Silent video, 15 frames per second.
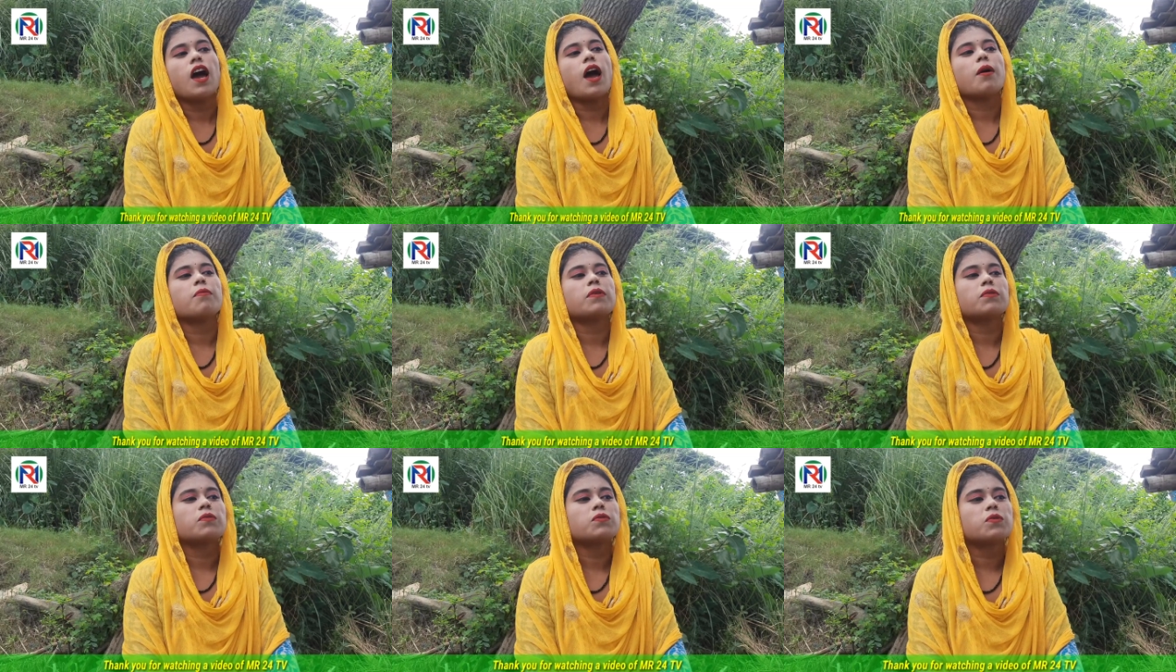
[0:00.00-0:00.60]

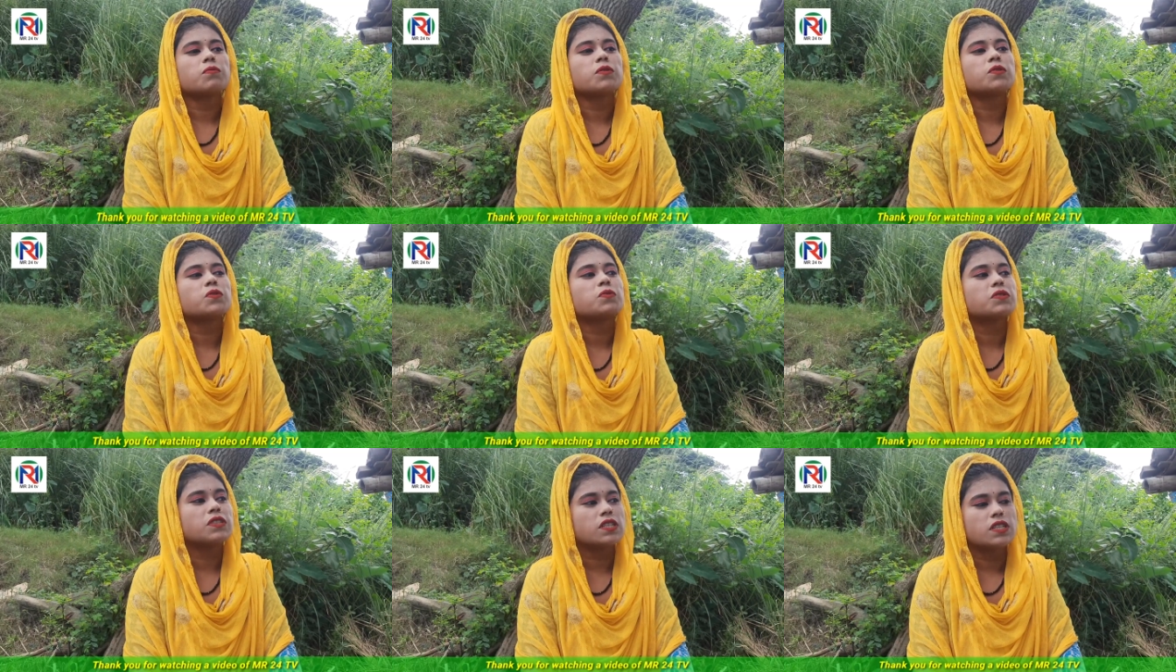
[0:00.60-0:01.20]
আবার কত মানুষ
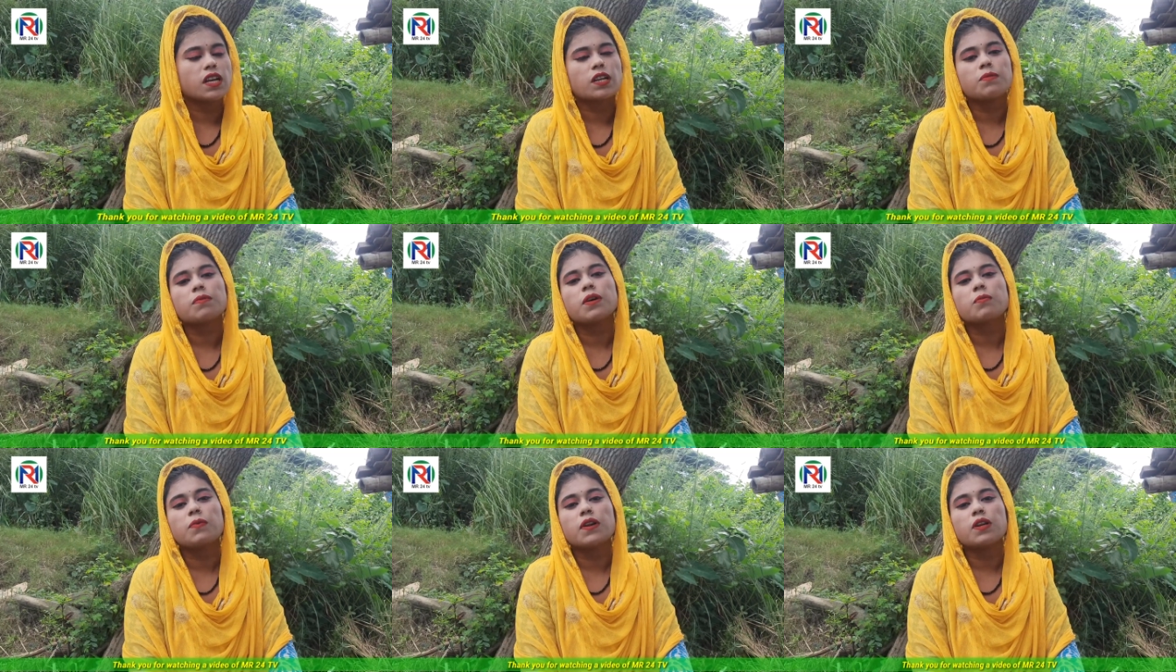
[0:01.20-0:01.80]
চিটারি
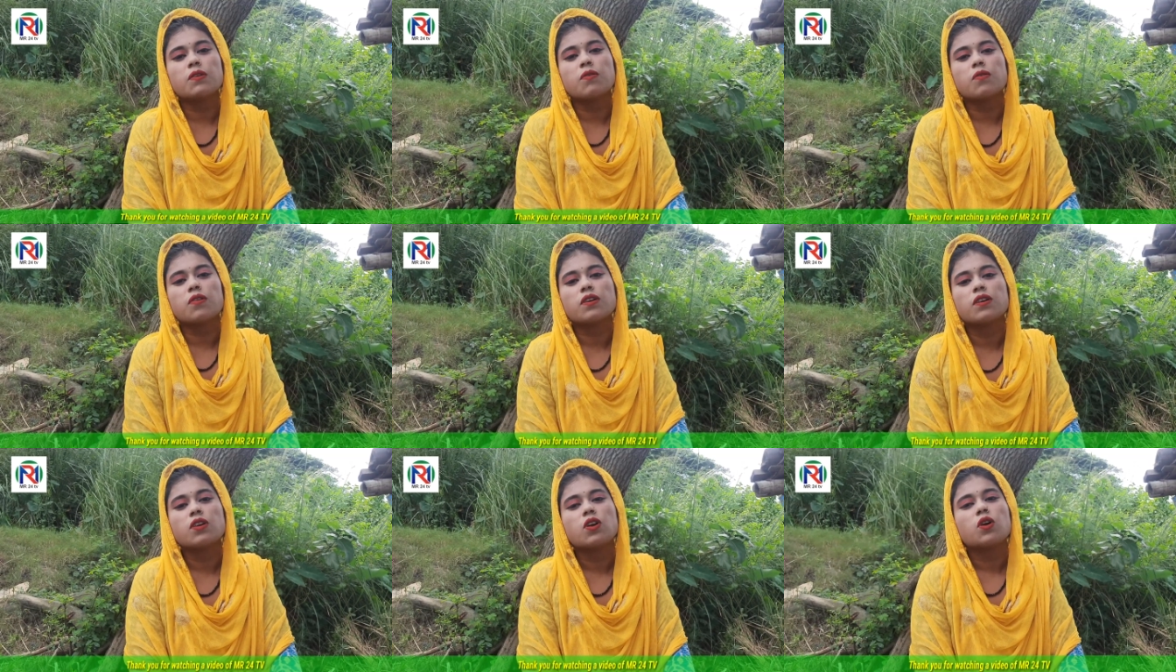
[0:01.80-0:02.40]
পাটপাড়ি করে
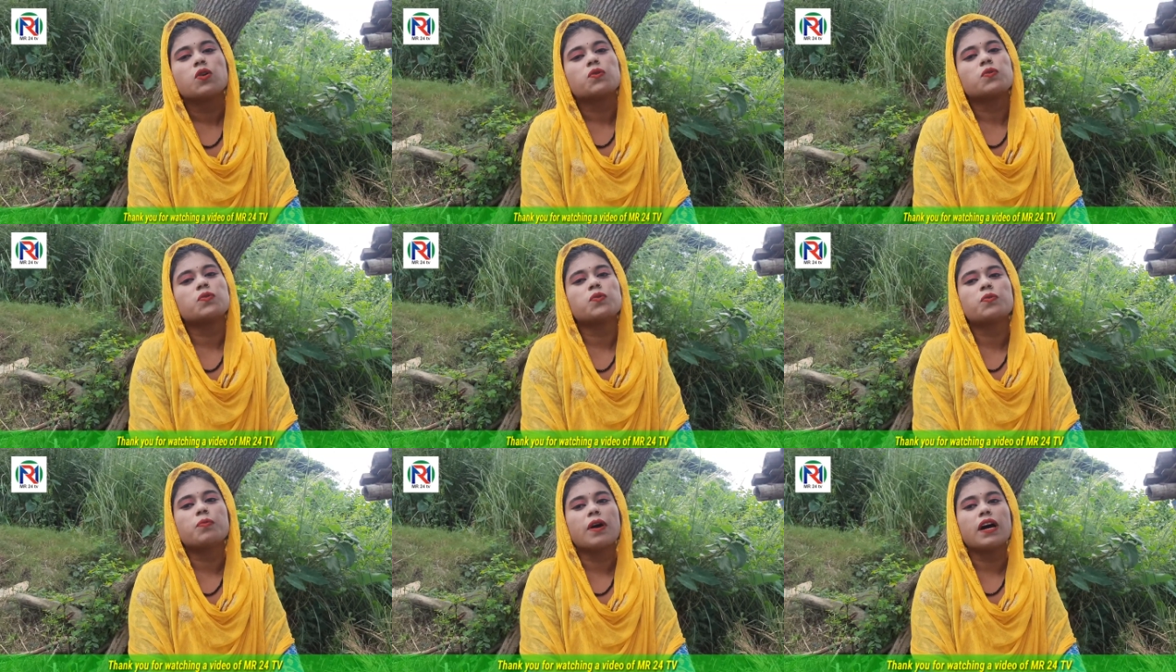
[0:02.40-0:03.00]
কিন্তু
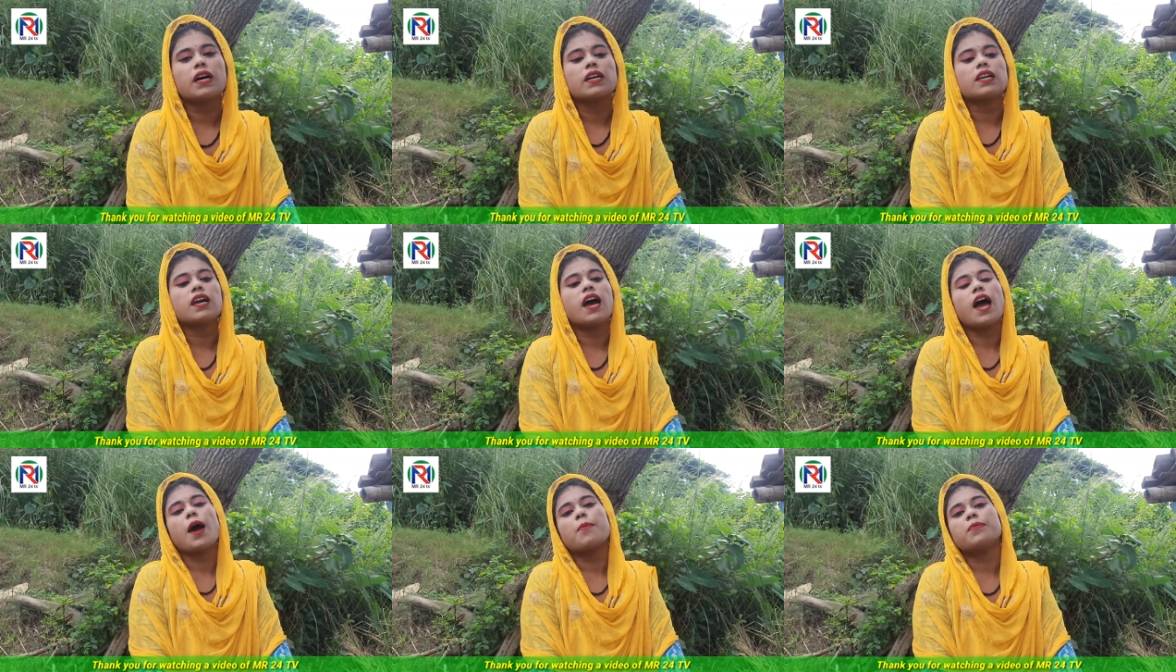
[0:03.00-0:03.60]
ভাই
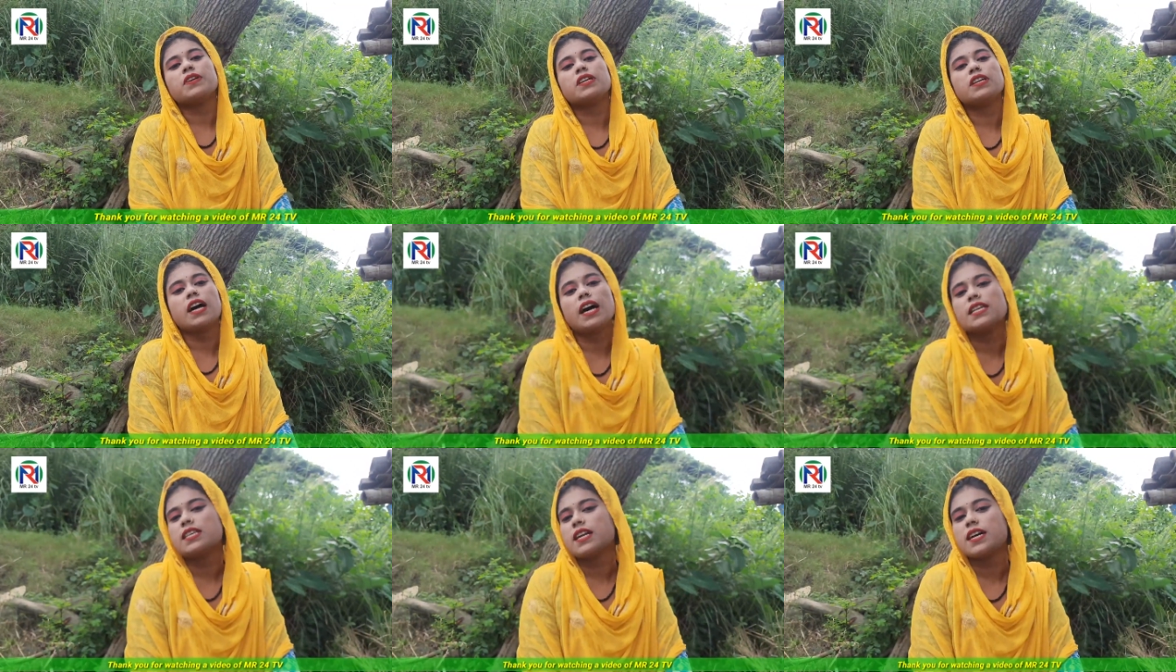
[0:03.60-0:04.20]
আমি
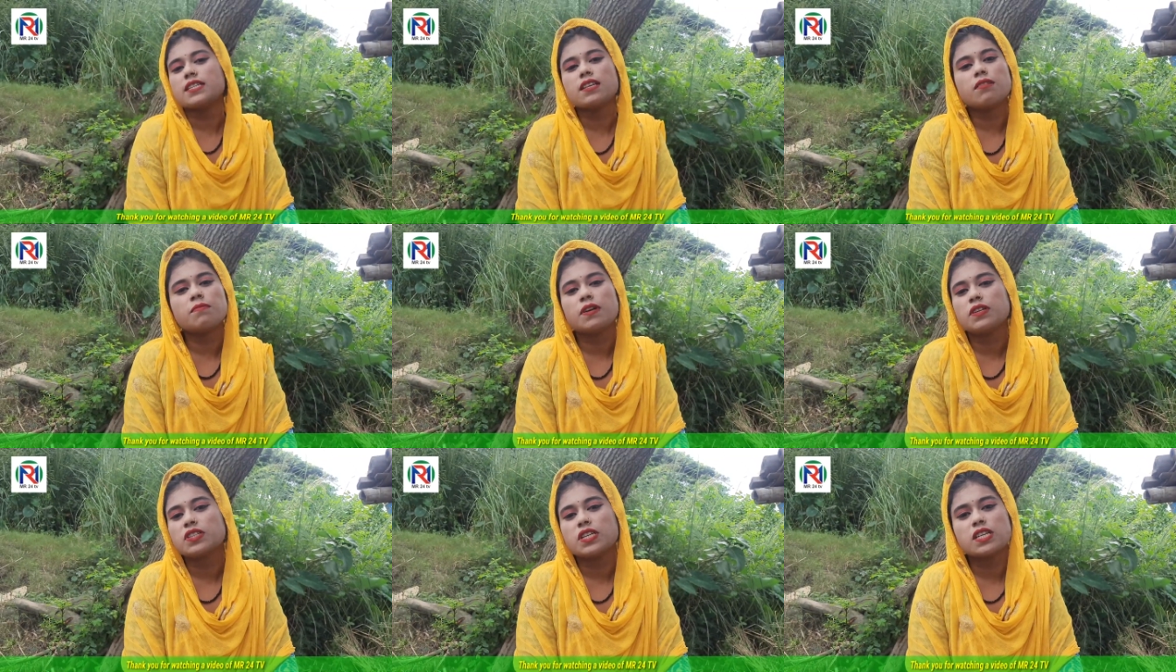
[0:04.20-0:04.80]
হাজার হাজার
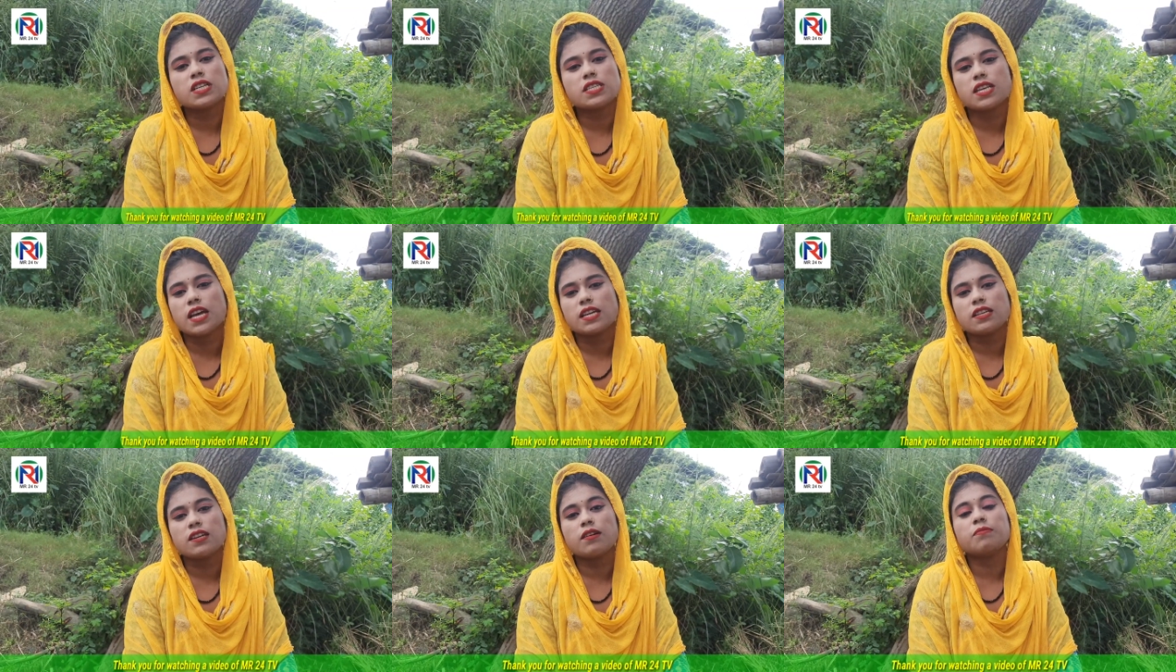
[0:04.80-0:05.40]
মানুষের চাই
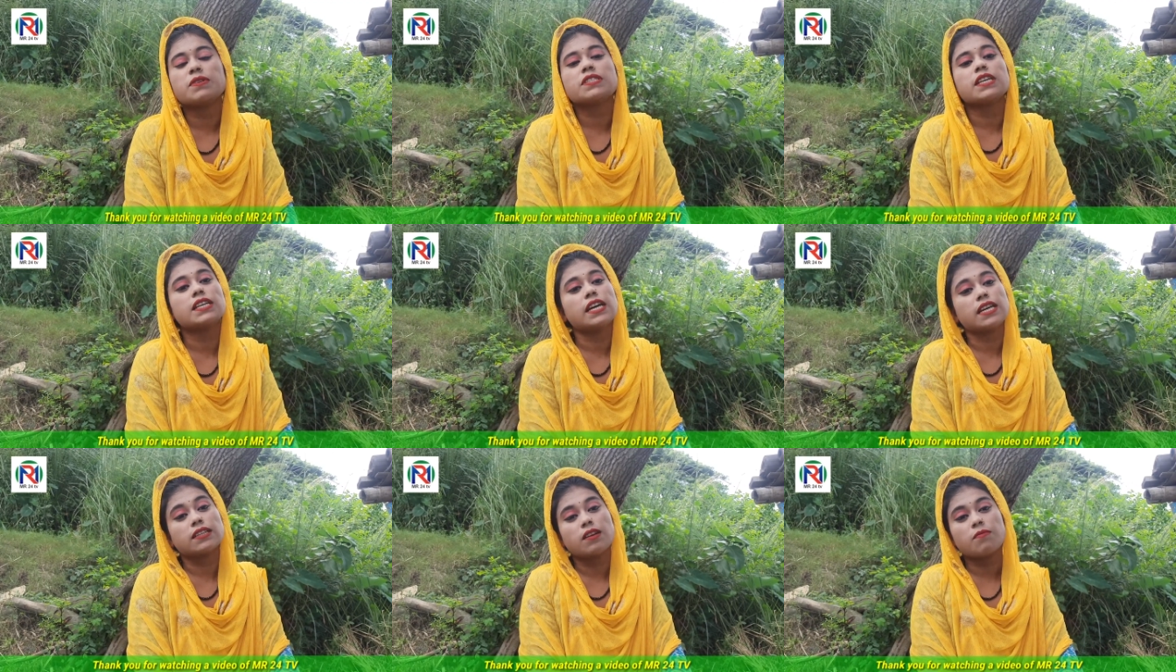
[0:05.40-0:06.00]
না আমি চাই
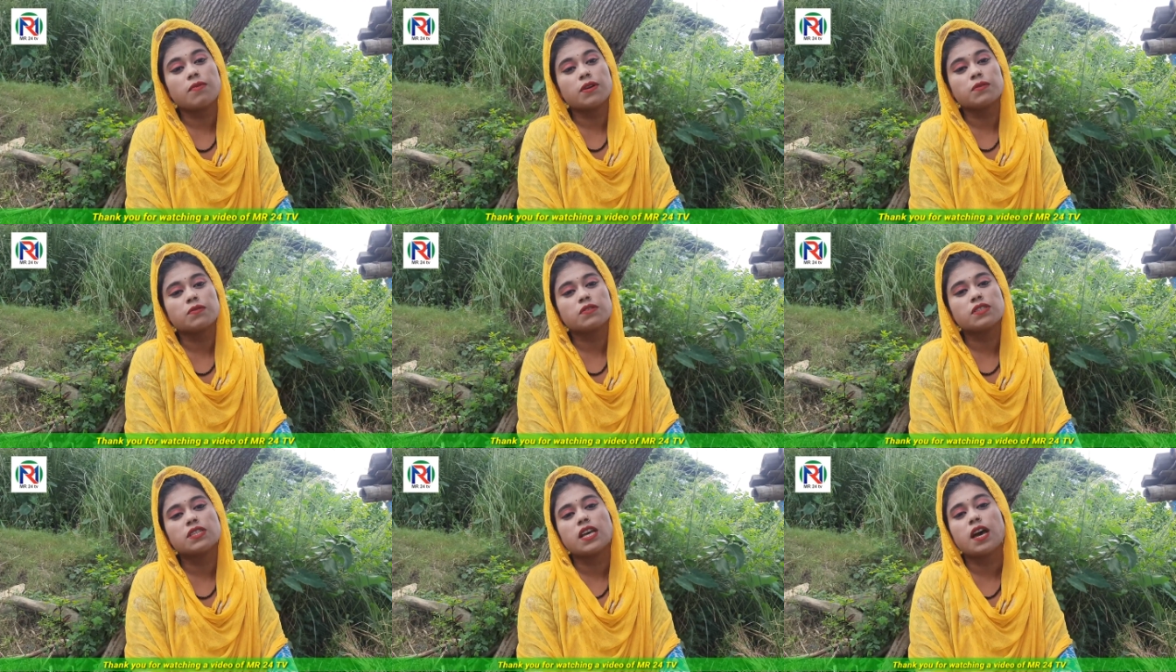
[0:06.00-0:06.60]
একটা মানুষ
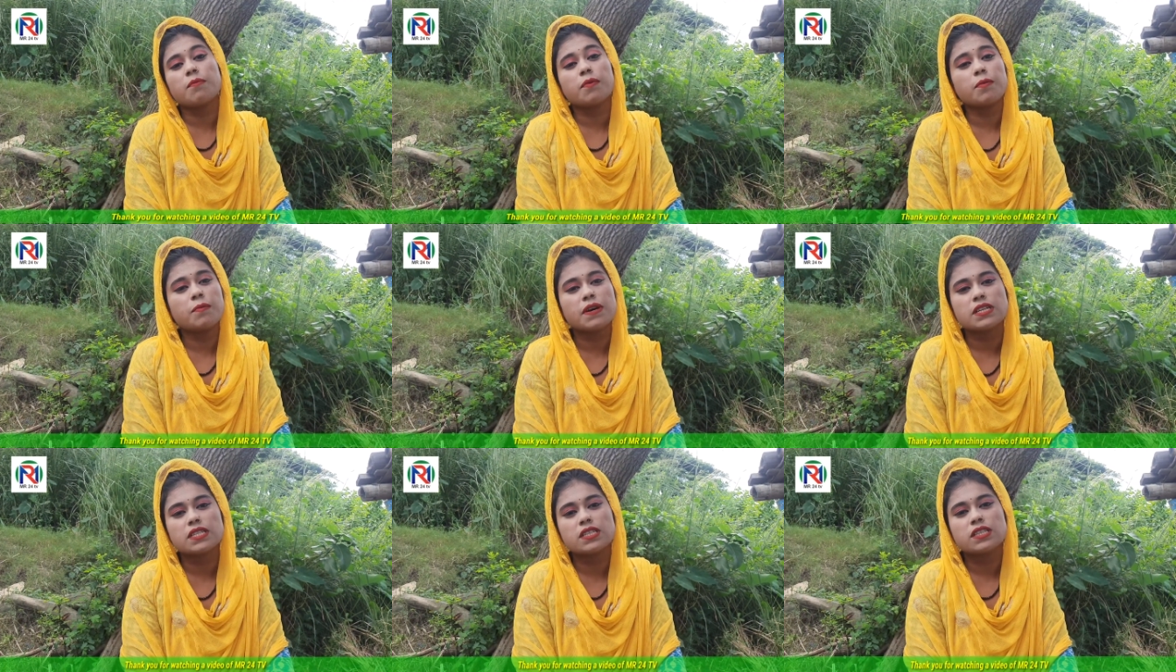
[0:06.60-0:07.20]
যে আমার
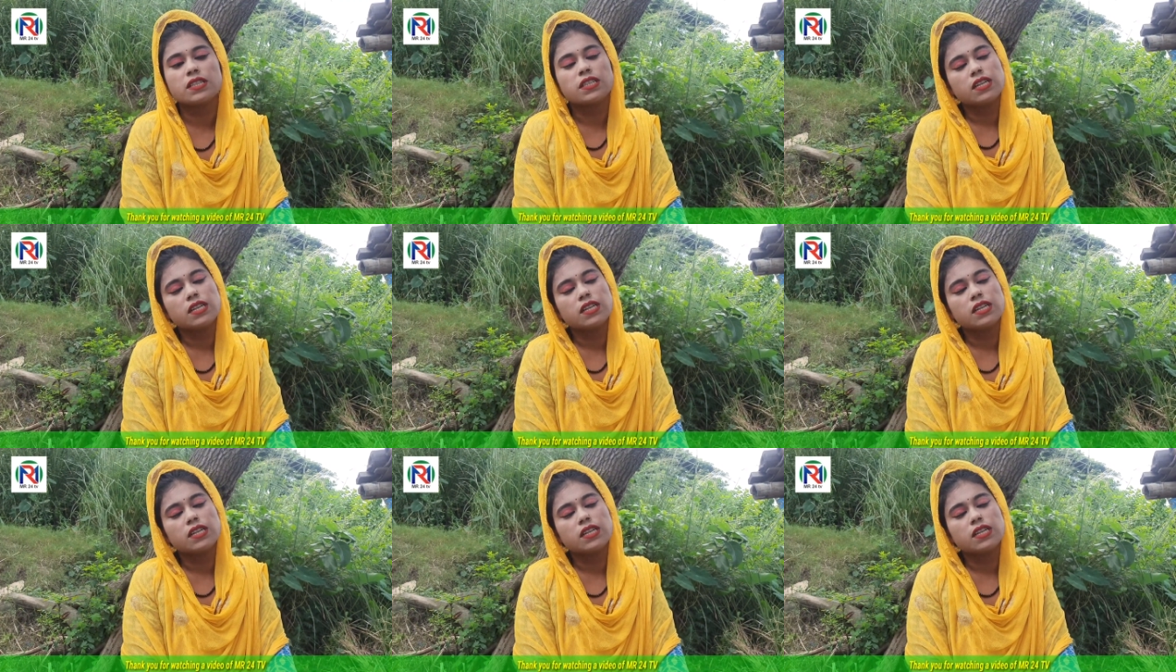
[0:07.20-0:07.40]
পাশে